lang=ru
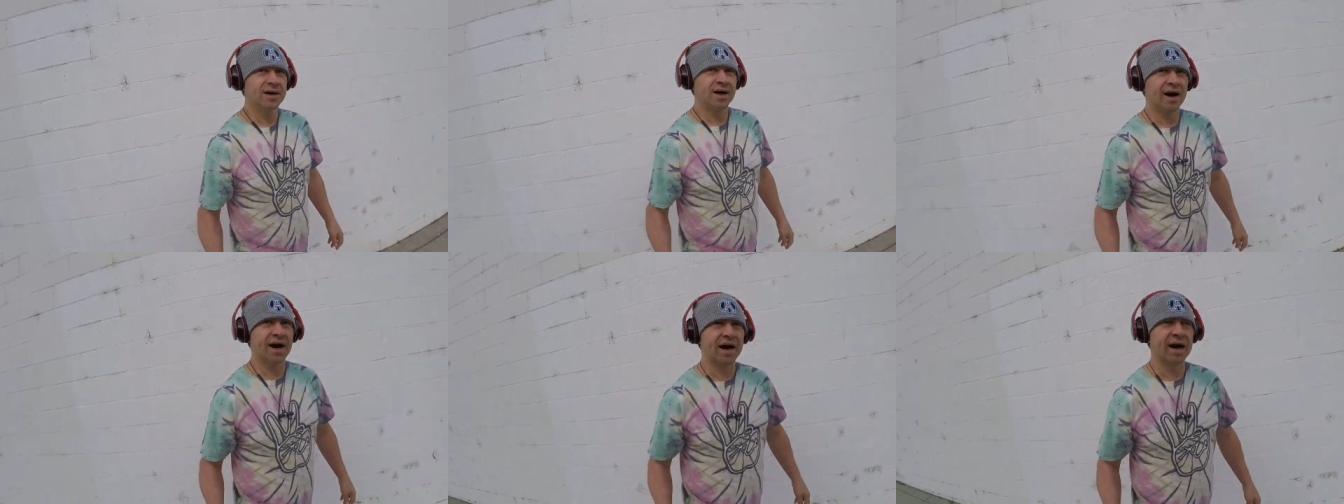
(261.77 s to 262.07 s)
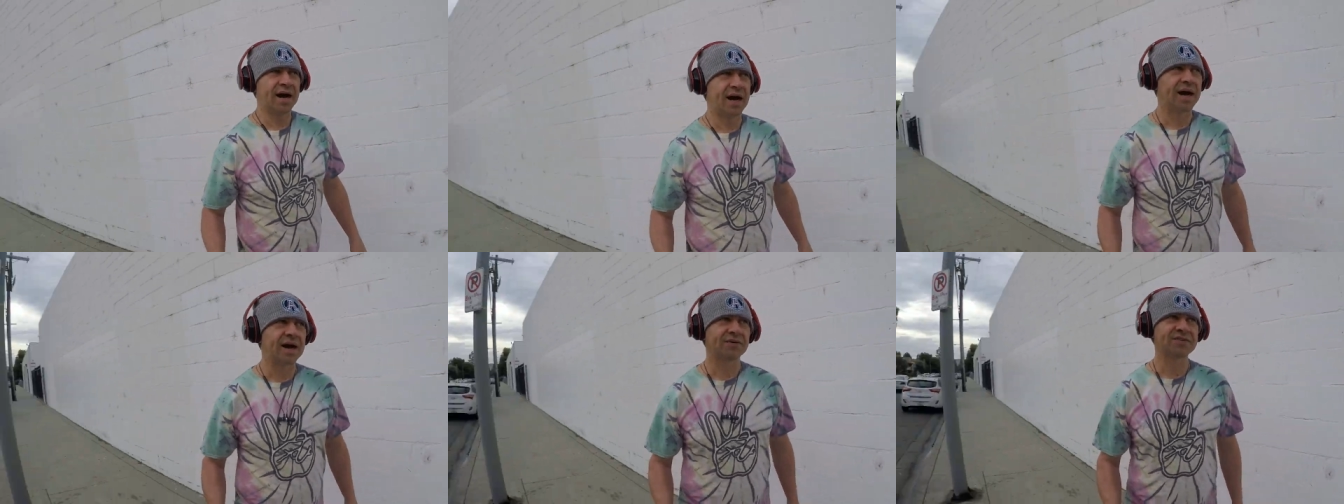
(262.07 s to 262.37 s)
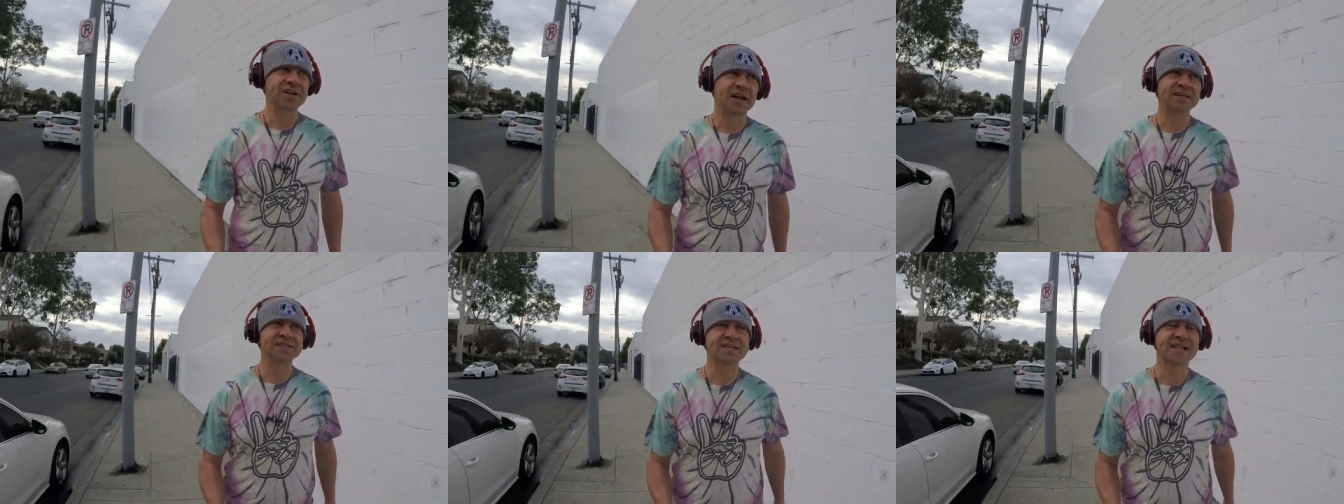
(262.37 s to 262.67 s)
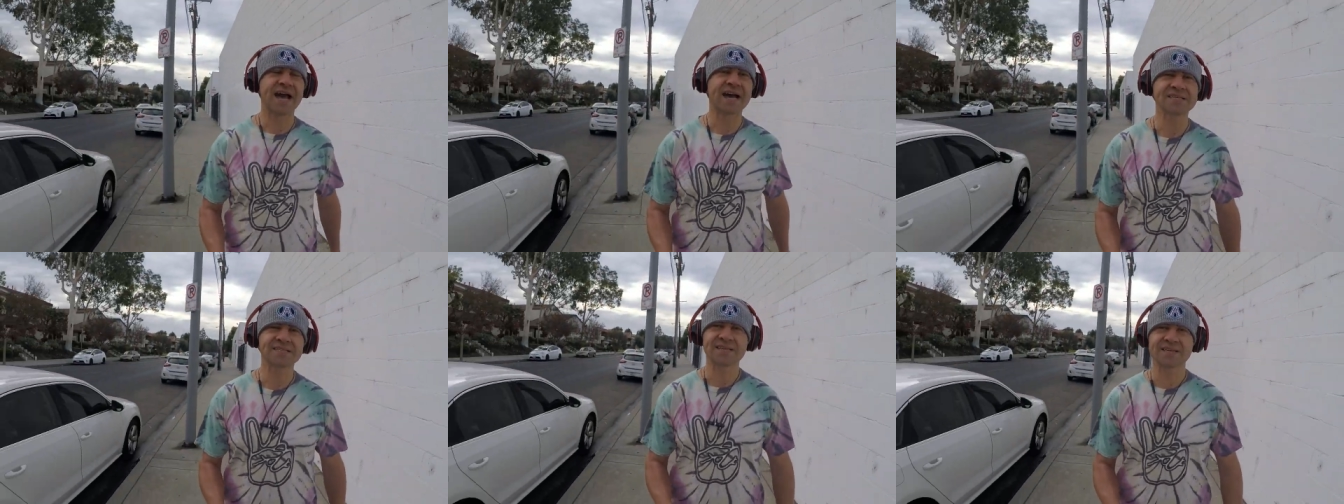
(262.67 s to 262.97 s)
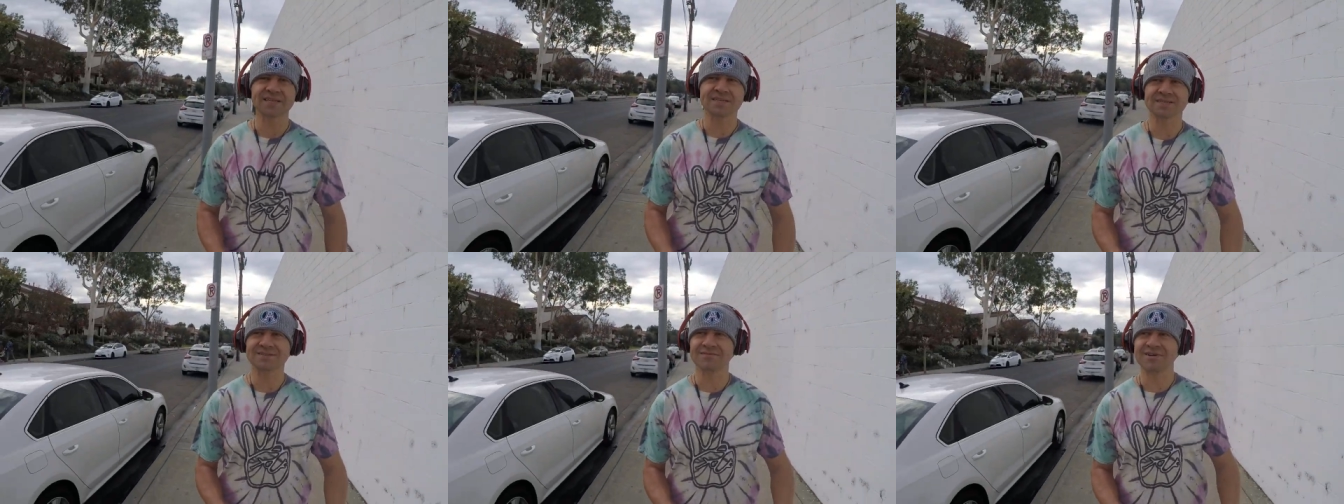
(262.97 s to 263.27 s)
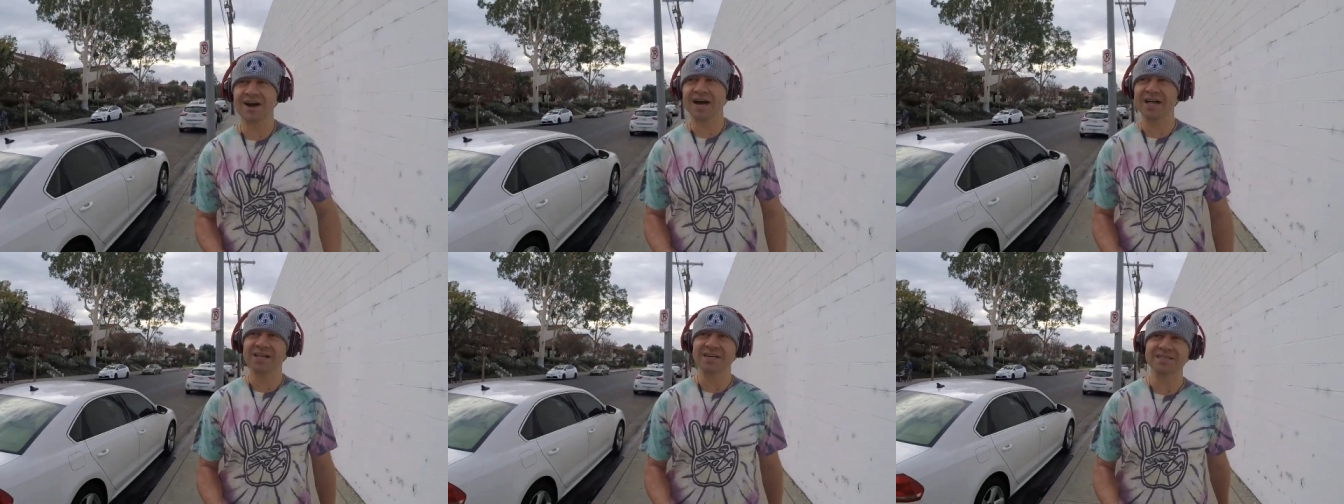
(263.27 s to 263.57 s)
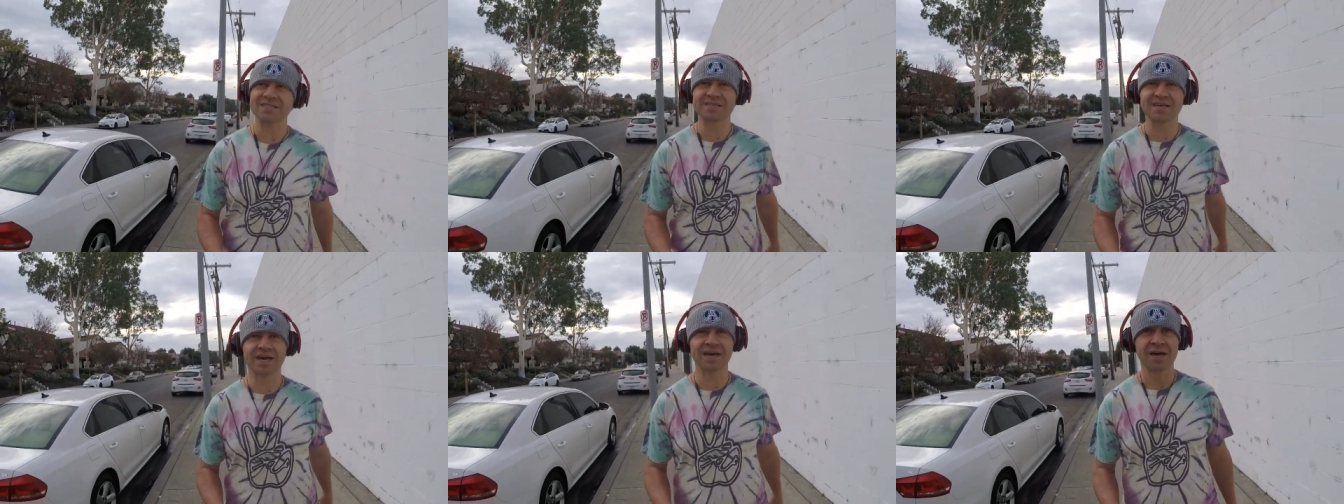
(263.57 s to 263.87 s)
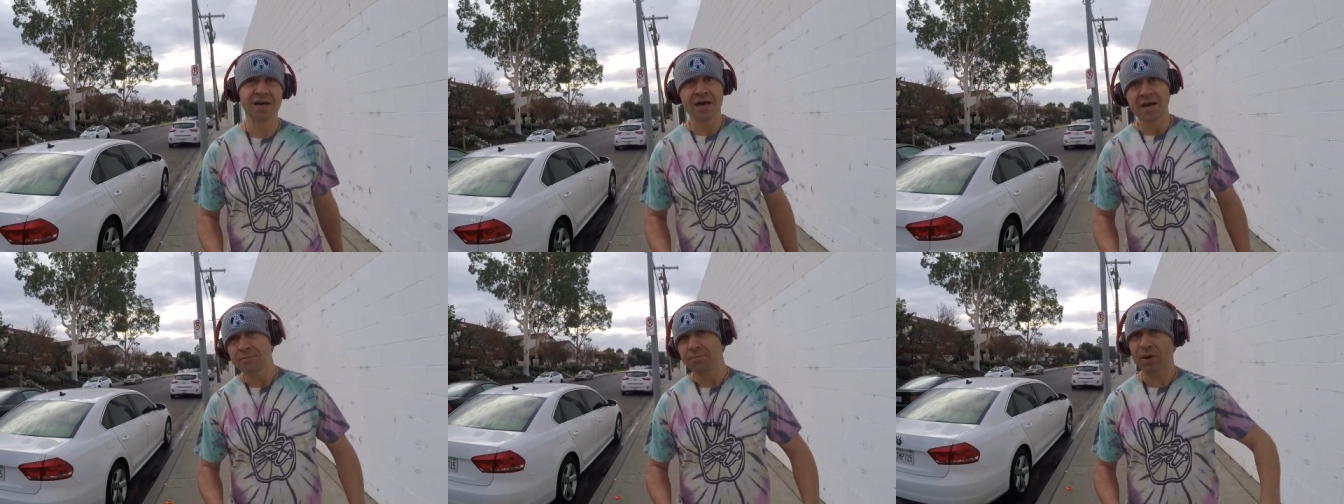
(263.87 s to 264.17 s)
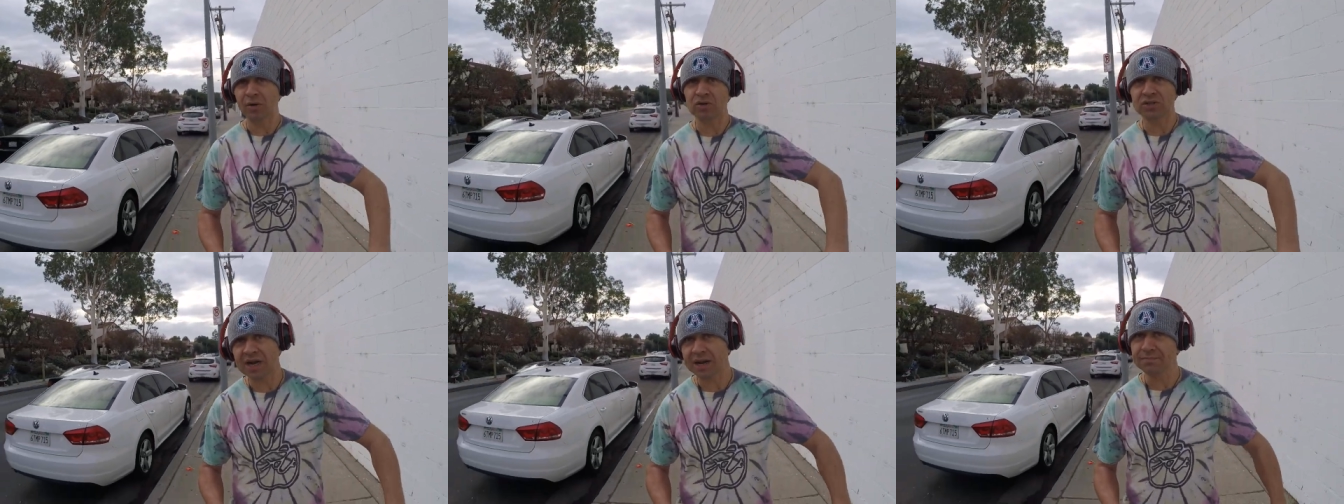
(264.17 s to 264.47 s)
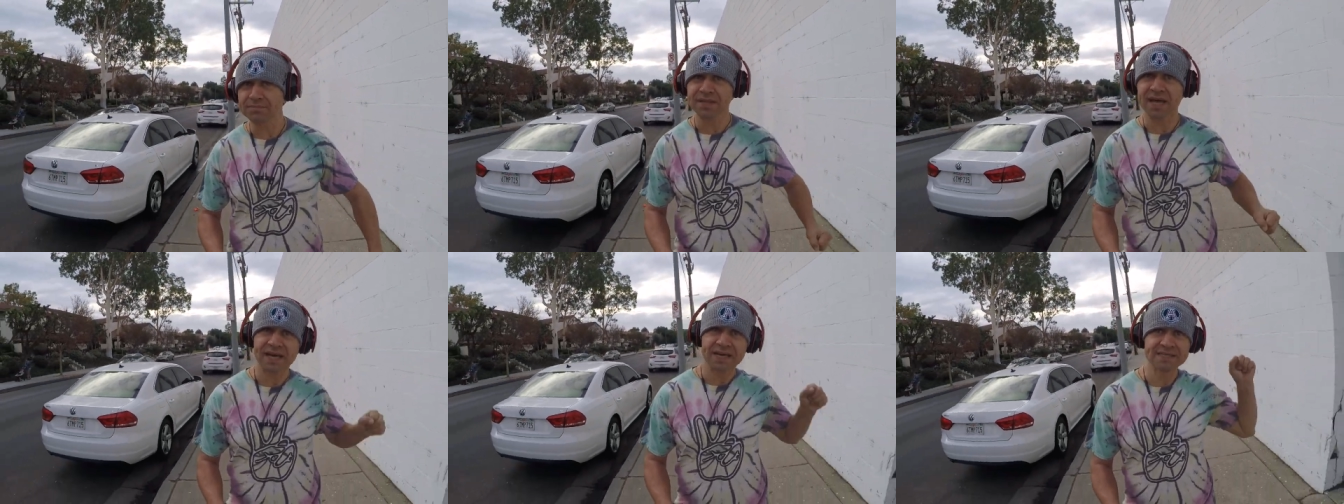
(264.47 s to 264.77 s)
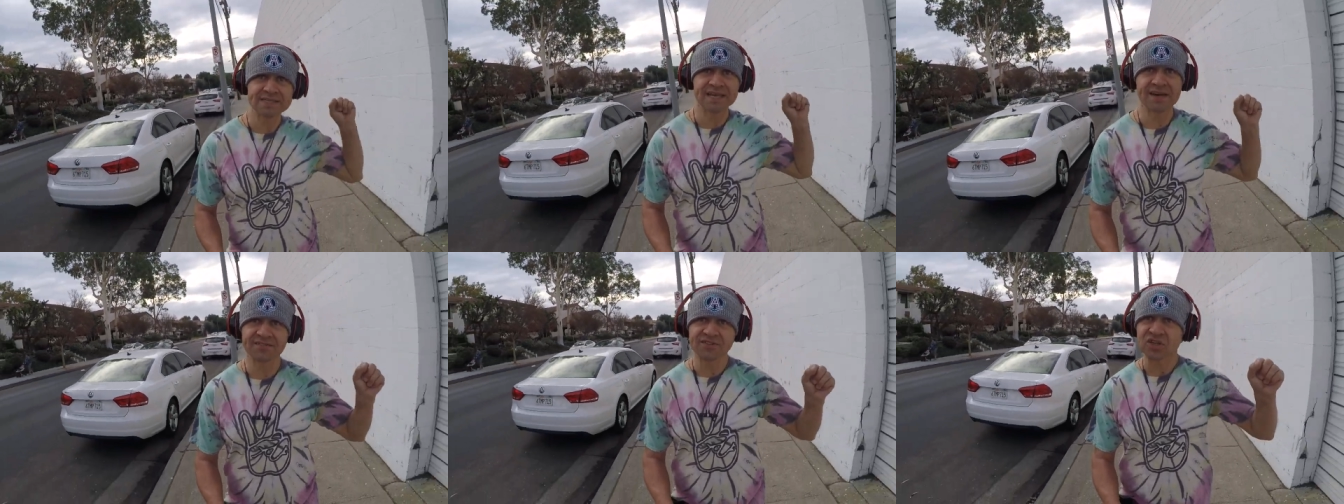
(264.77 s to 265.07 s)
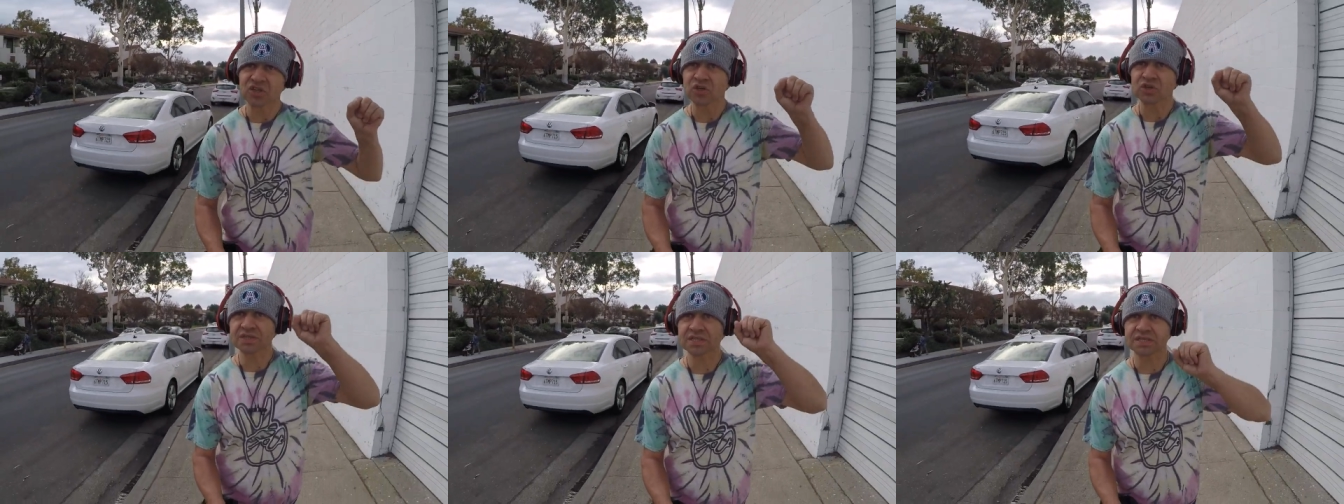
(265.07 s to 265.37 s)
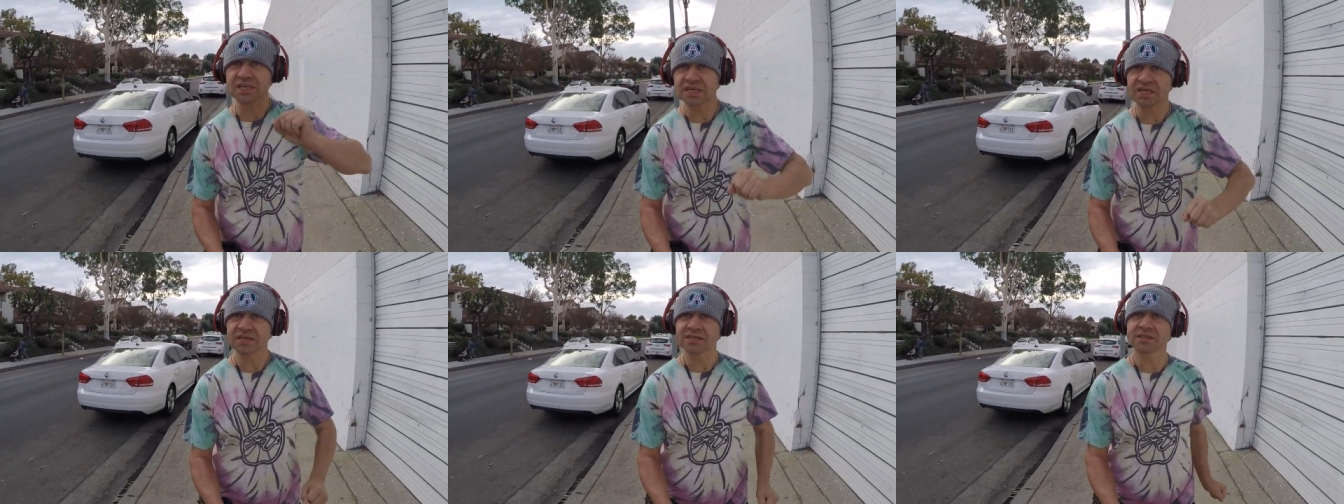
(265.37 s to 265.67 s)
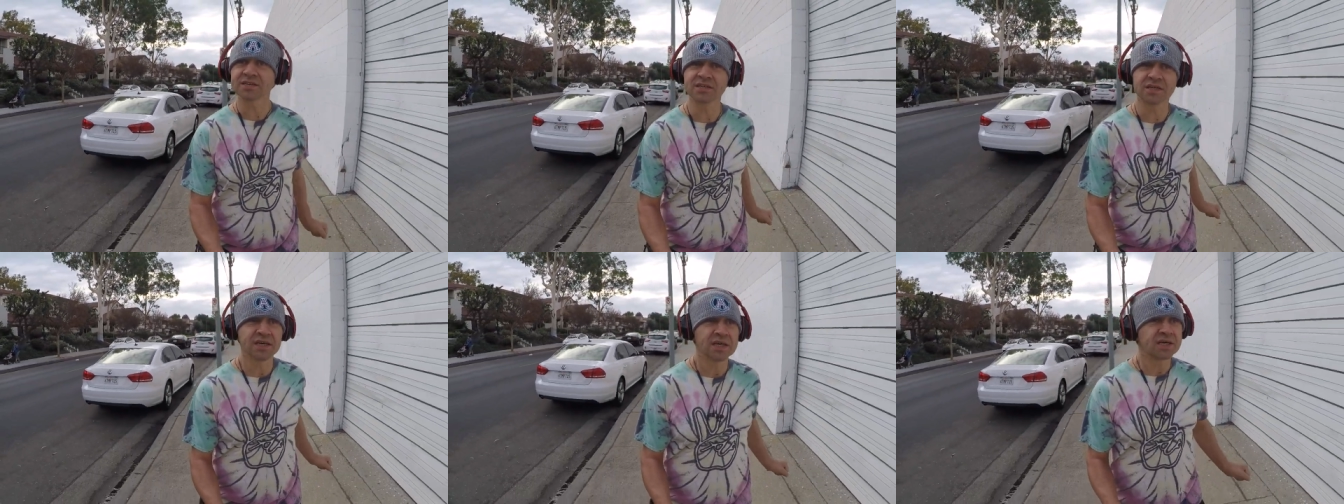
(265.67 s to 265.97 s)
а, трансляция называлась по утрам надев трусы,